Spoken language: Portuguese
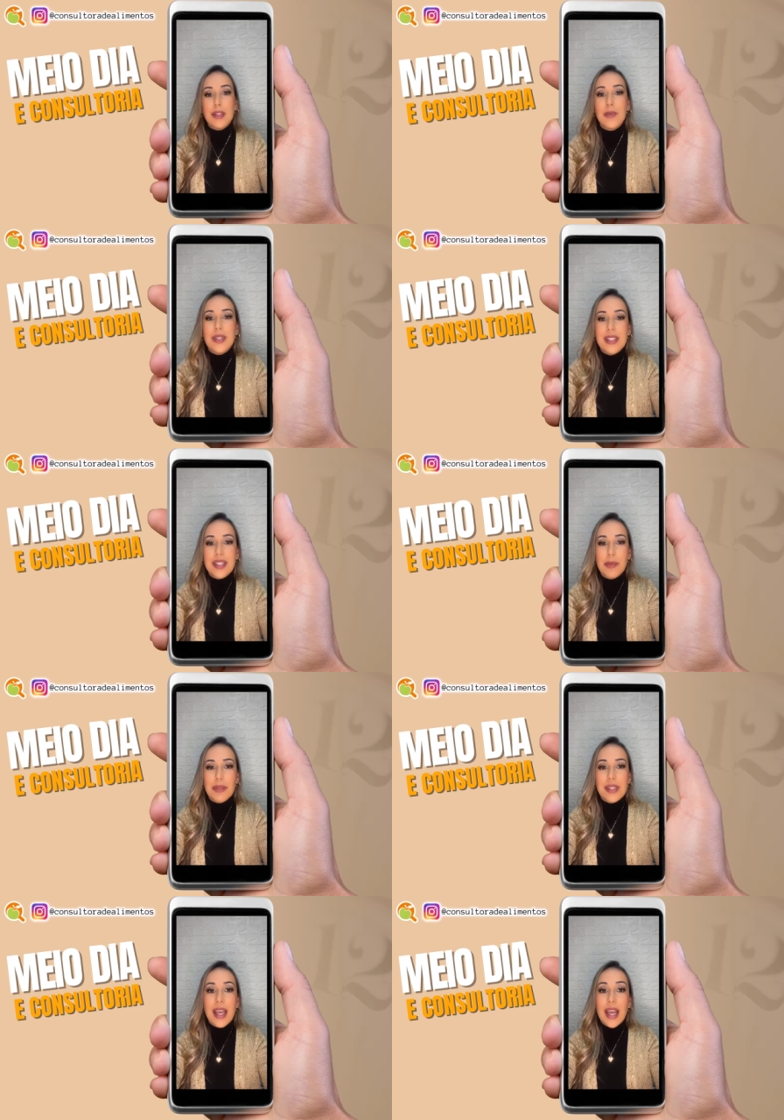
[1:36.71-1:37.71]
Nós
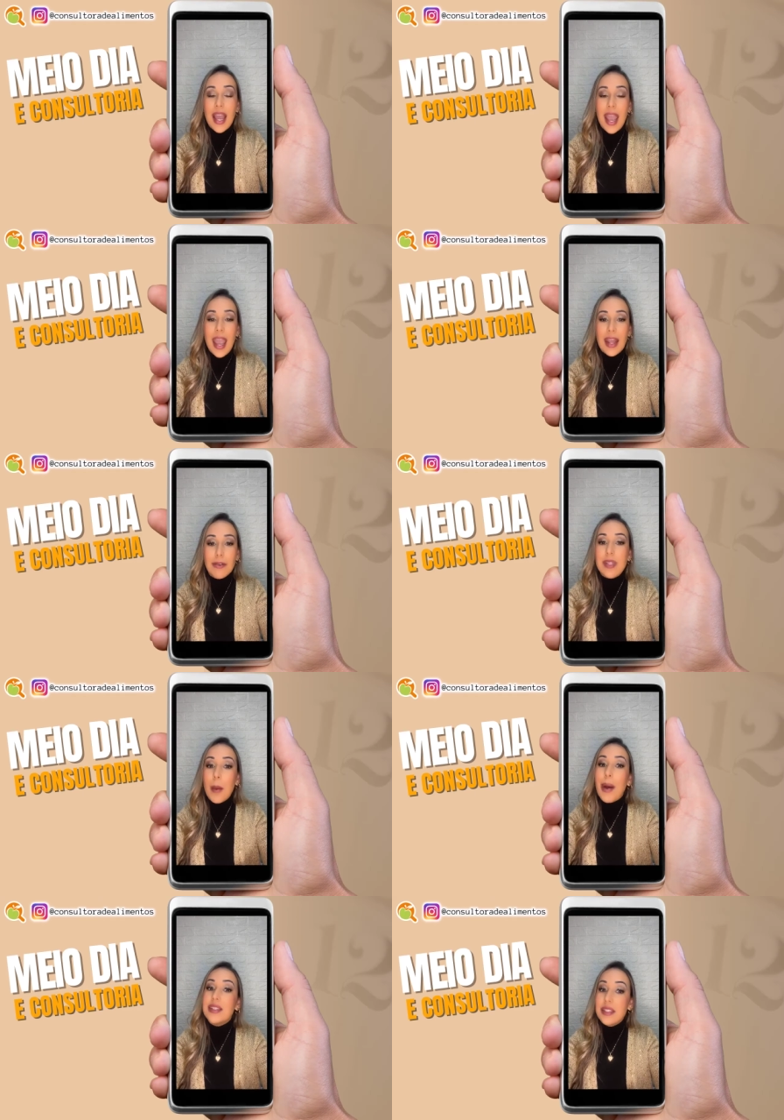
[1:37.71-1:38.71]
precisamos é, nos
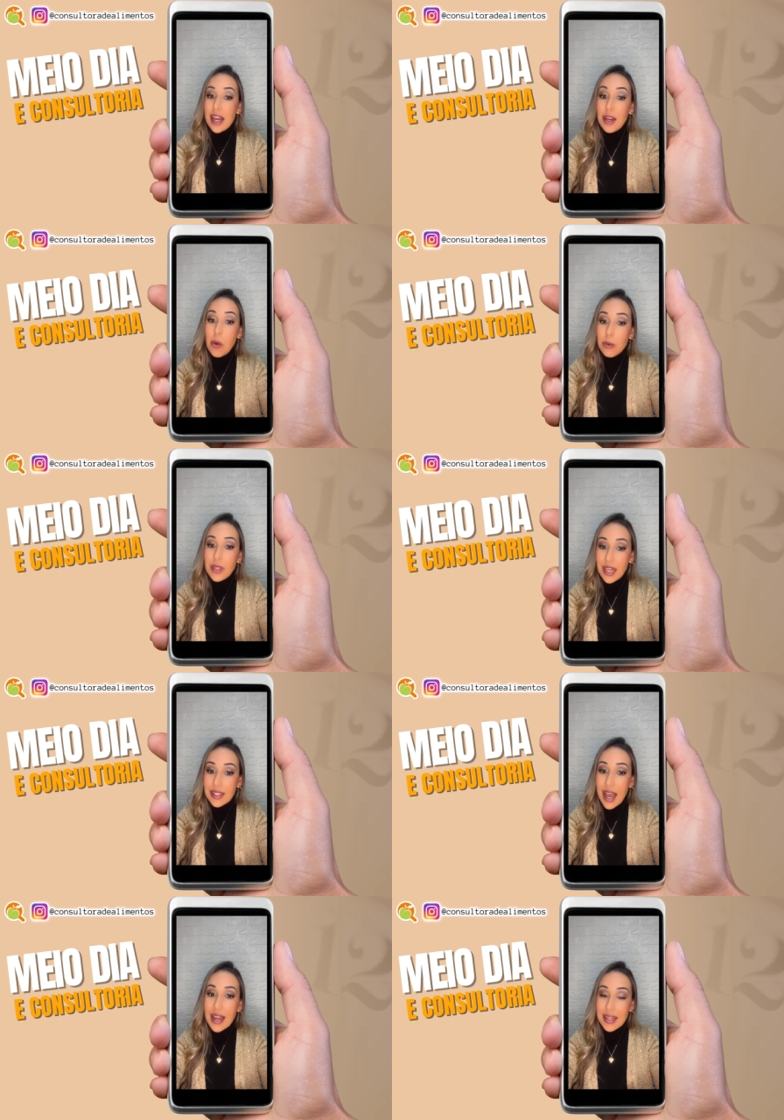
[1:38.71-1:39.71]
capacitar em
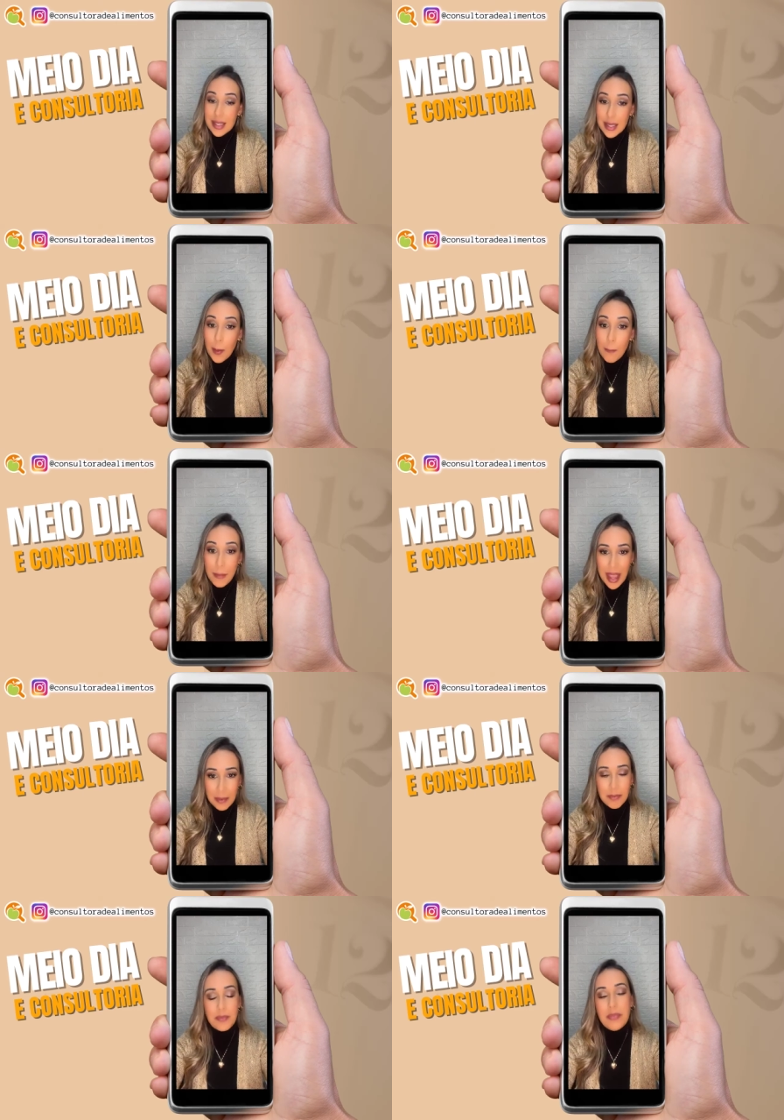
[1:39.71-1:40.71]
outras áreas
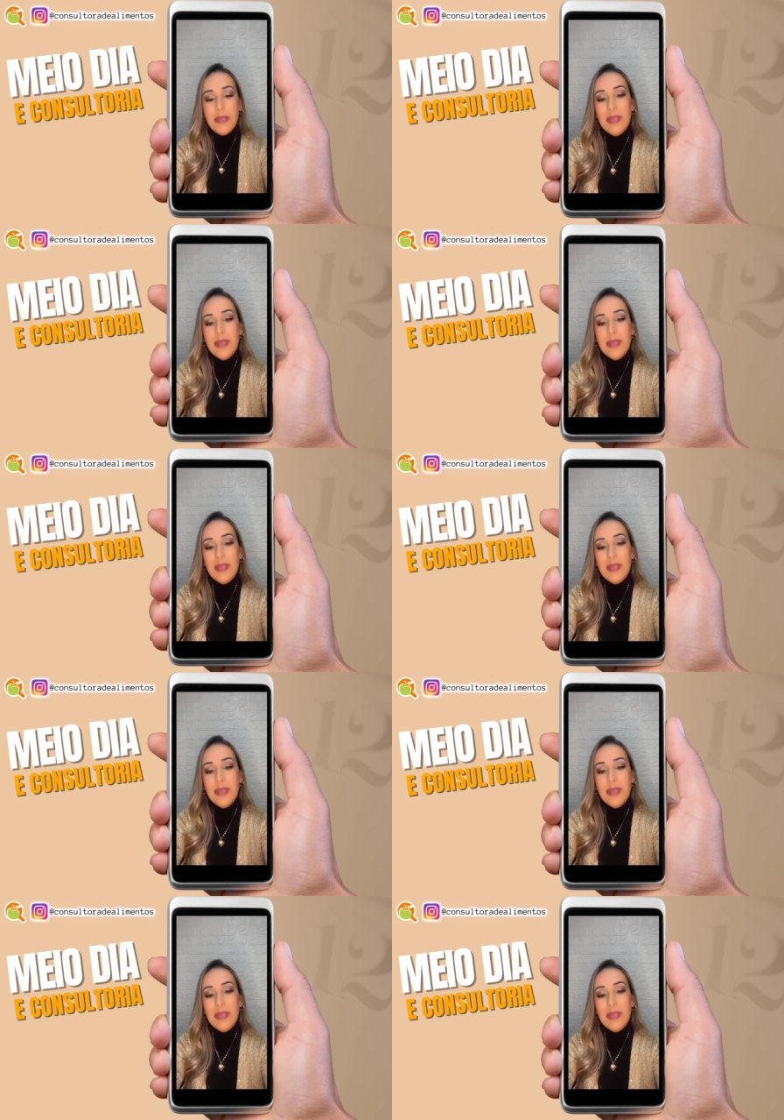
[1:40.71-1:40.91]
também.